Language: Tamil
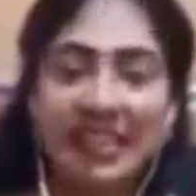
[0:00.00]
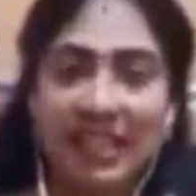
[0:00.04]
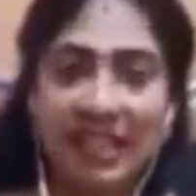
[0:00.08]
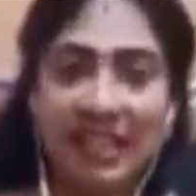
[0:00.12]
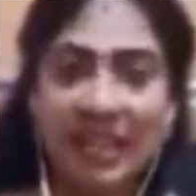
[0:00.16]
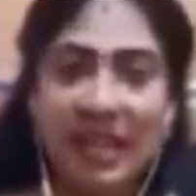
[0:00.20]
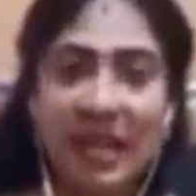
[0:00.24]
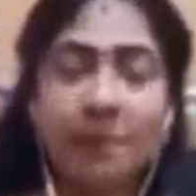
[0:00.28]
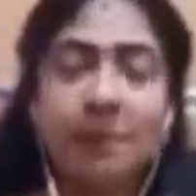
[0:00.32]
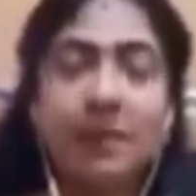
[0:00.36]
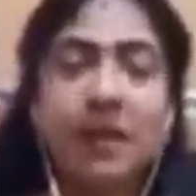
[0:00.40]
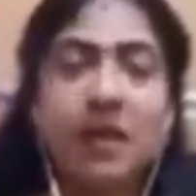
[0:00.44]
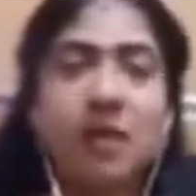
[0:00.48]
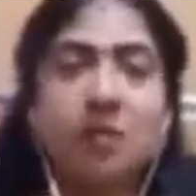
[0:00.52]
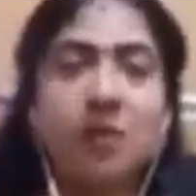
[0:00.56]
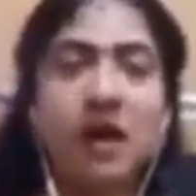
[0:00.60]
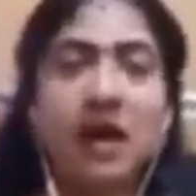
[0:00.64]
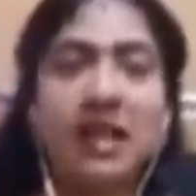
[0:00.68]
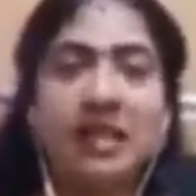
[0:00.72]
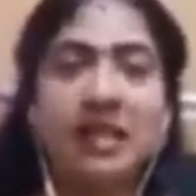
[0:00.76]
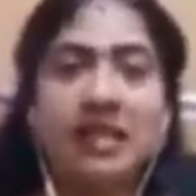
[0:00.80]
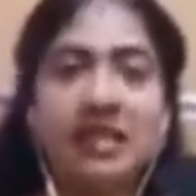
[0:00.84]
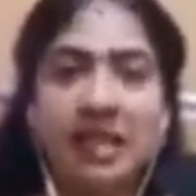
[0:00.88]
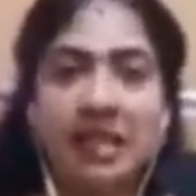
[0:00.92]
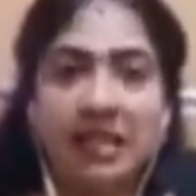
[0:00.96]
இது என்ன
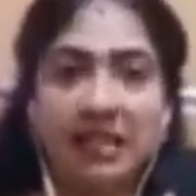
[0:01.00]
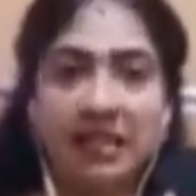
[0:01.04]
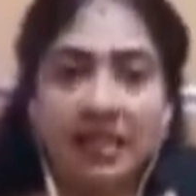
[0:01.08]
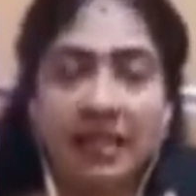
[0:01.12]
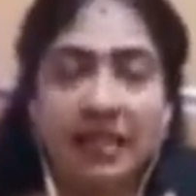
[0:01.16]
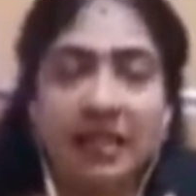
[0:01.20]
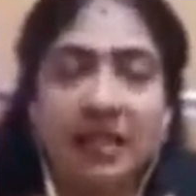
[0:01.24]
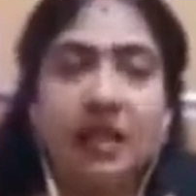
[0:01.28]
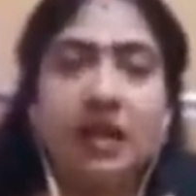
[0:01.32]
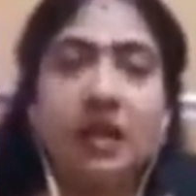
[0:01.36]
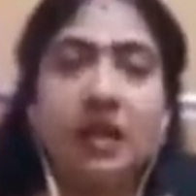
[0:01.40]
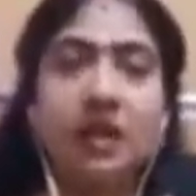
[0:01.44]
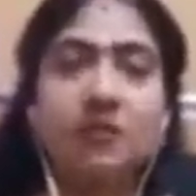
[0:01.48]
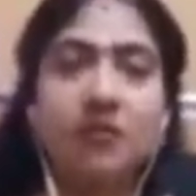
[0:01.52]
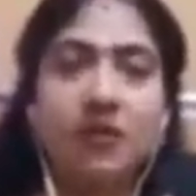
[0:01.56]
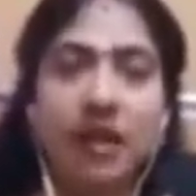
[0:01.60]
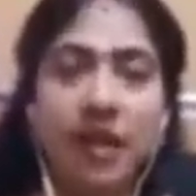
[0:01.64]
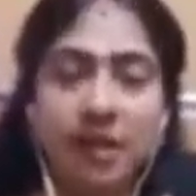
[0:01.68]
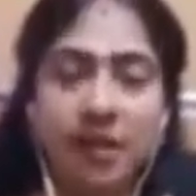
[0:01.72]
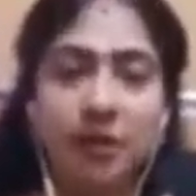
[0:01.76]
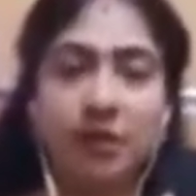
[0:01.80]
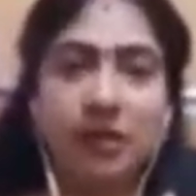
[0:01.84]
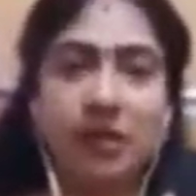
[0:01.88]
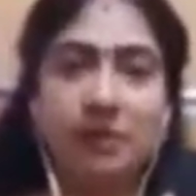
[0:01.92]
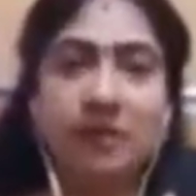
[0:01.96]
பண்ணுமா இதில் இருக்கிற
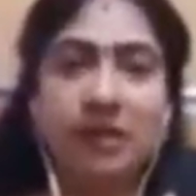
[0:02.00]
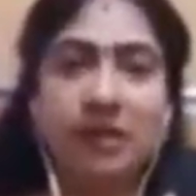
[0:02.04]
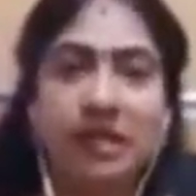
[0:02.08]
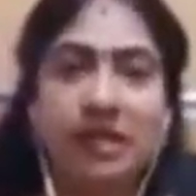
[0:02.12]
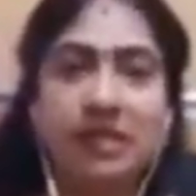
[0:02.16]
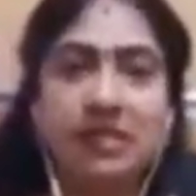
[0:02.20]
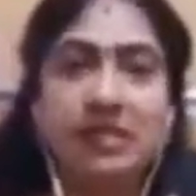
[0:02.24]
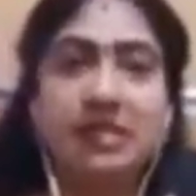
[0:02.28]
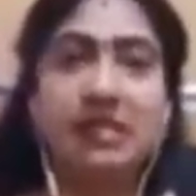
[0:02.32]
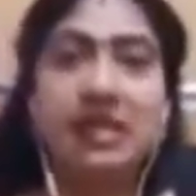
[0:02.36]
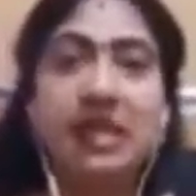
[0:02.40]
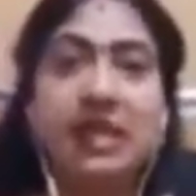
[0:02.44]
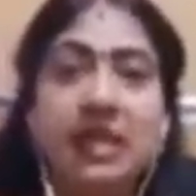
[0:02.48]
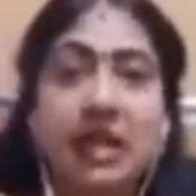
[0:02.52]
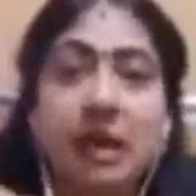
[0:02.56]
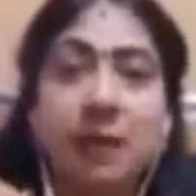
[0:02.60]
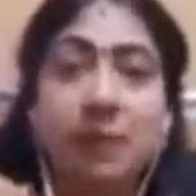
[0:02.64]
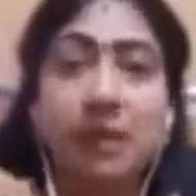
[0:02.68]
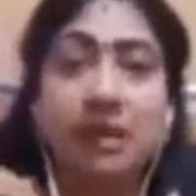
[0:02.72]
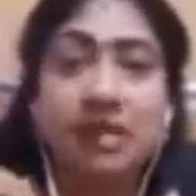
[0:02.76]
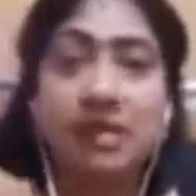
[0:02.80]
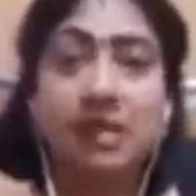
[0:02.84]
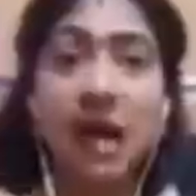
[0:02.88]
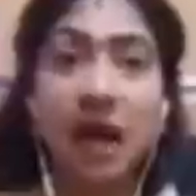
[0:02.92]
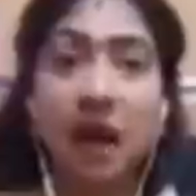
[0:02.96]
ஃபைட்டோ கெமிக்கல்ஸ்
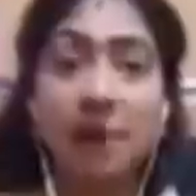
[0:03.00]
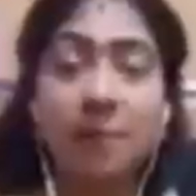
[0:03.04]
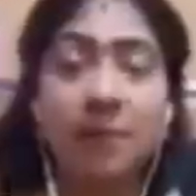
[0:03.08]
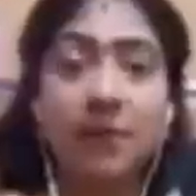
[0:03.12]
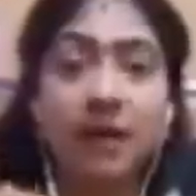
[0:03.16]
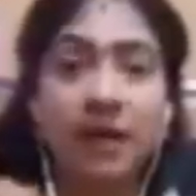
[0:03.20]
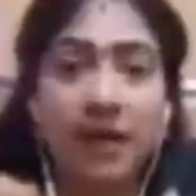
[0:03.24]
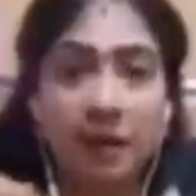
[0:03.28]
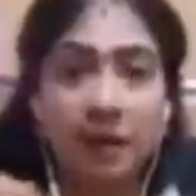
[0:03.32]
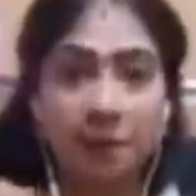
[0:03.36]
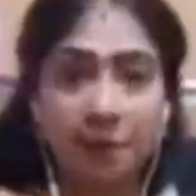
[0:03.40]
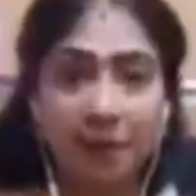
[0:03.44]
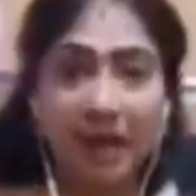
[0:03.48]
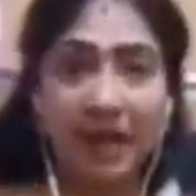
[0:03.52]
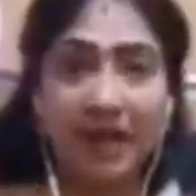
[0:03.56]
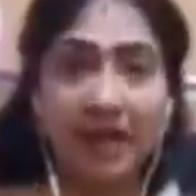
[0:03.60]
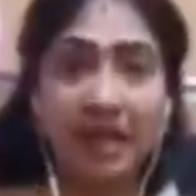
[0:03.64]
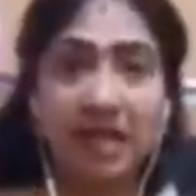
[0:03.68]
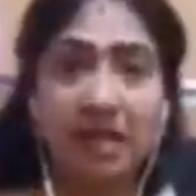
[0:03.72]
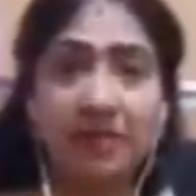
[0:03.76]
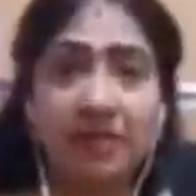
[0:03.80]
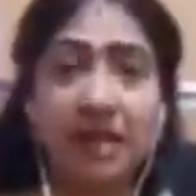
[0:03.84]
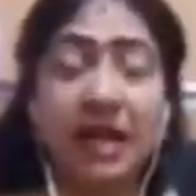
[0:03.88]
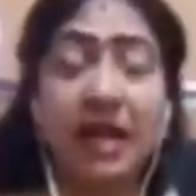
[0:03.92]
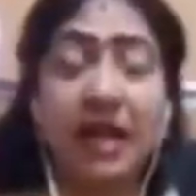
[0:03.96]
நம்ம சாப்பிட்ற
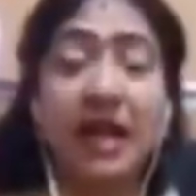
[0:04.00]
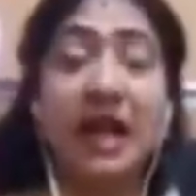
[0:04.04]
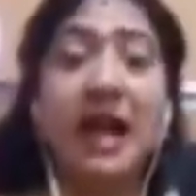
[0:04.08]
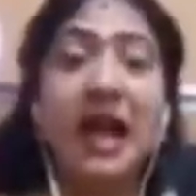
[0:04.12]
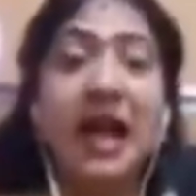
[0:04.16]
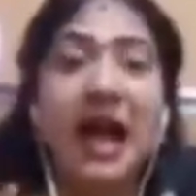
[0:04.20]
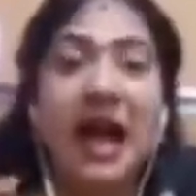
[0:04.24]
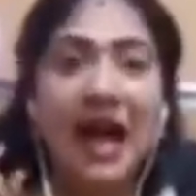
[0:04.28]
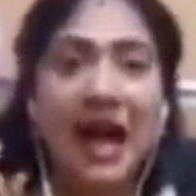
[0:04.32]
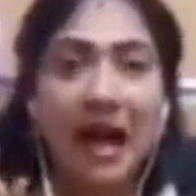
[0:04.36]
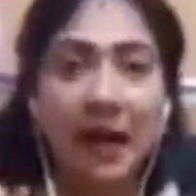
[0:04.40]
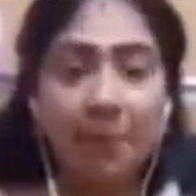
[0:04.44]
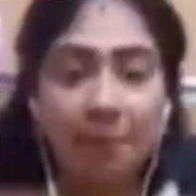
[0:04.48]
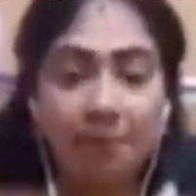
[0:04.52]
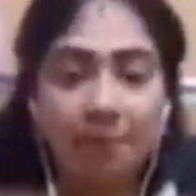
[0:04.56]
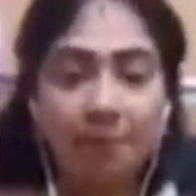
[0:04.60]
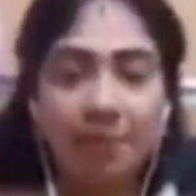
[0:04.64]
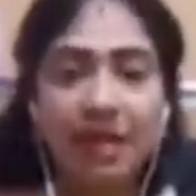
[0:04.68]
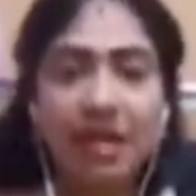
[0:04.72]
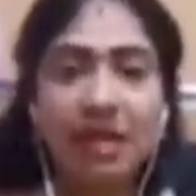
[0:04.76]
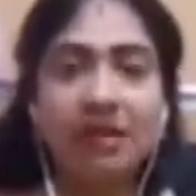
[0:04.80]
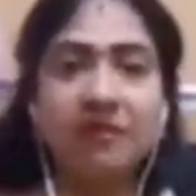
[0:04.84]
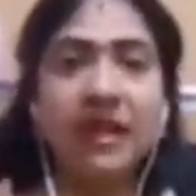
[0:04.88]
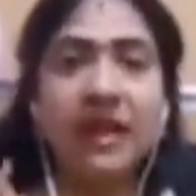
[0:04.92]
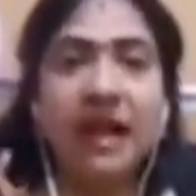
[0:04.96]
பழங்களை விட
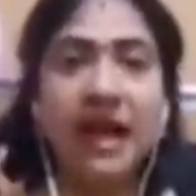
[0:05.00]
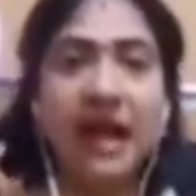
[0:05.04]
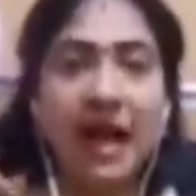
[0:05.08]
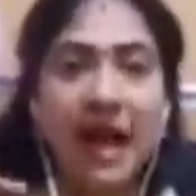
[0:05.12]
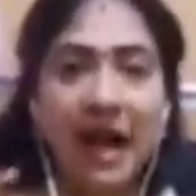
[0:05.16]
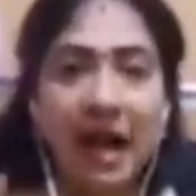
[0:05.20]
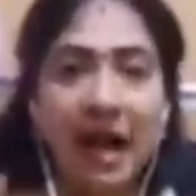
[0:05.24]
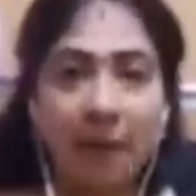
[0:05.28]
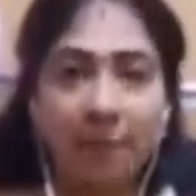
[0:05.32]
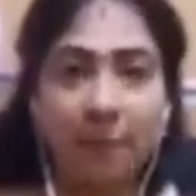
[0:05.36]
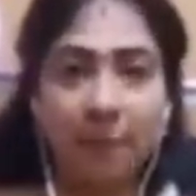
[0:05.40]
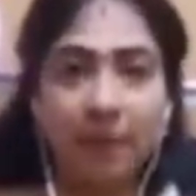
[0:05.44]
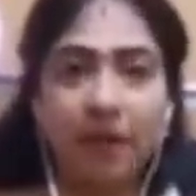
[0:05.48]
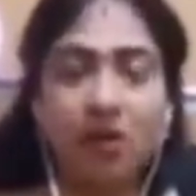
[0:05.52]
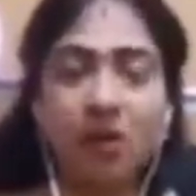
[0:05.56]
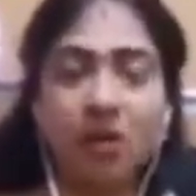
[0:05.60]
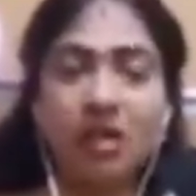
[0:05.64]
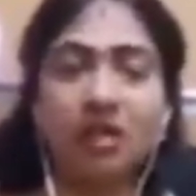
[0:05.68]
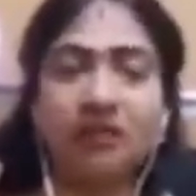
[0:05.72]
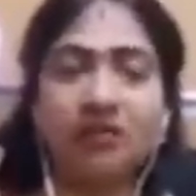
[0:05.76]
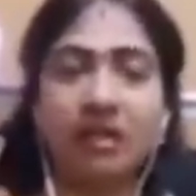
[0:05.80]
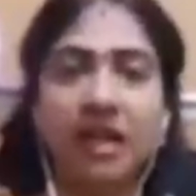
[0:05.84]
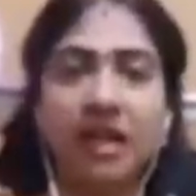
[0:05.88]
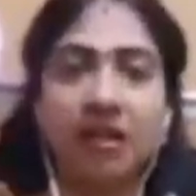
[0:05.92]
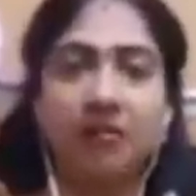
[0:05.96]
ஆப்பிளை விட
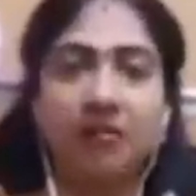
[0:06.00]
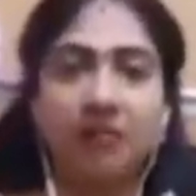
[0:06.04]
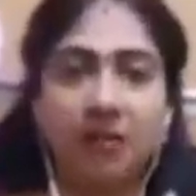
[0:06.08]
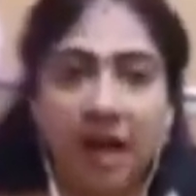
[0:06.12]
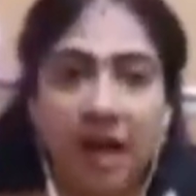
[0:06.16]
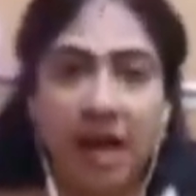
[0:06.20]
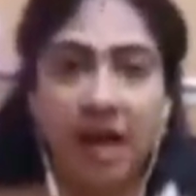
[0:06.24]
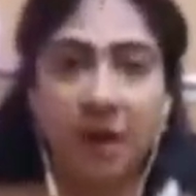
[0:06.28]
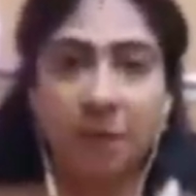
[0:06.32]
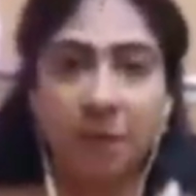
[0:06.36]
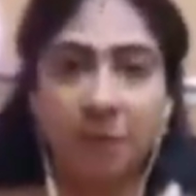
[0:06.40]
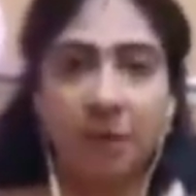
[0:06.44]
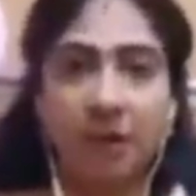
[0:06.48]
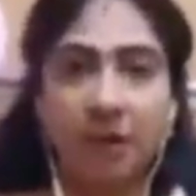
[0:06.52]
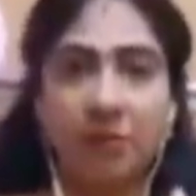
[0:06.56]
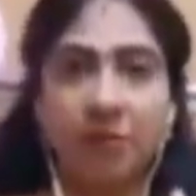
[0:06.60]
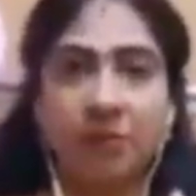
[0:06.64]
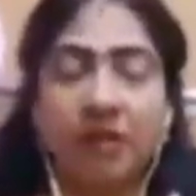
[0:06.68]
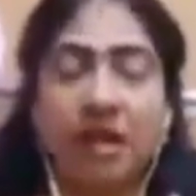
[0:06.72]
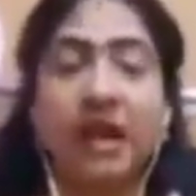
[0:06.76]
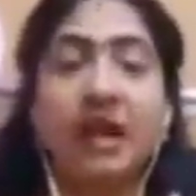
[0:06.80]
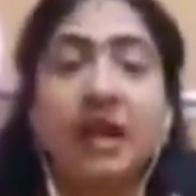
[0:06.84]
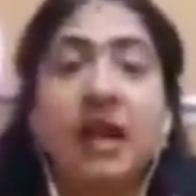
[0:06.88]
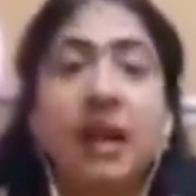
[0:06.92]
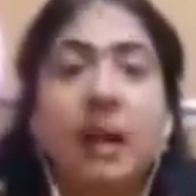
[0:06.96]
ஆப்ரிகாட்டை விட
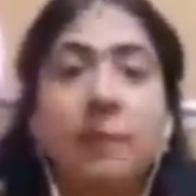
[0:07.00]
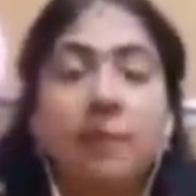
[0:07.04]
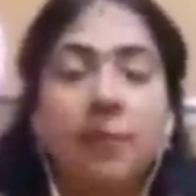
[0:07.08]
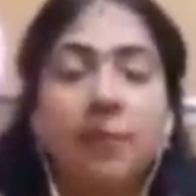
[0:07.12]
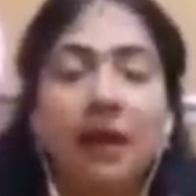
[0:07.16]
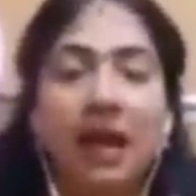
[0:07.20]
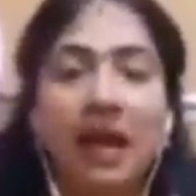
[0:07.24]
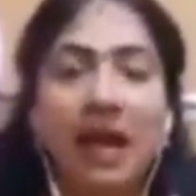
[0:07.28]
வாழைப்பழம் விட